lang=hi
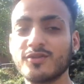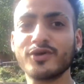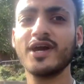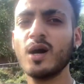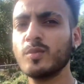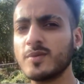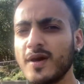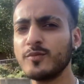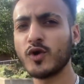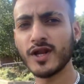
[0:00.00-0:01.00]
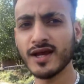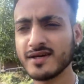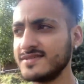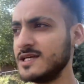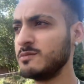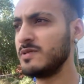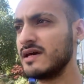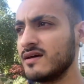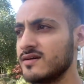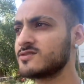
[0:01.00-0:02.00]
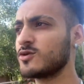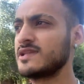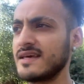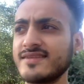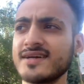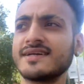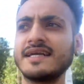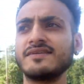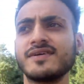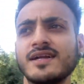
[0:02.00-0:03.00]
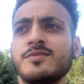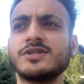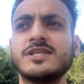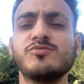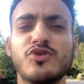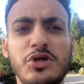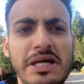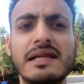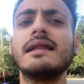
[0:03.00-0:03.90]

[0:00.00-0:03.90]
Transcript: तो यहाँ पर भाई बोटिंग का सीन भी है चलो देखते हैं अगर रेट वगैरह बजट में हो तो कर ही